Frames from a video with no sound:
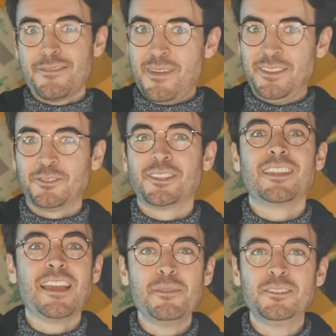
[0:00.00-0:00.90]
metros de
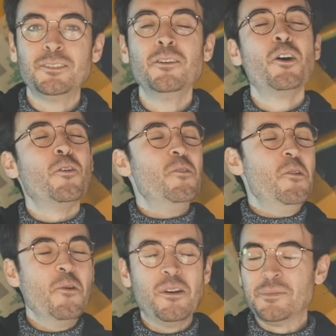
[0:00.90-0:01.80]
diámetro
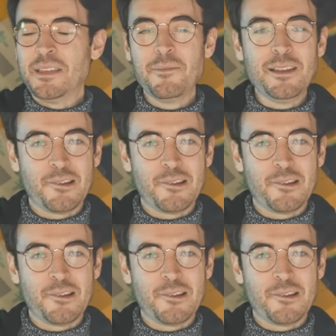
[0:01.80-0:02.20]
no es viable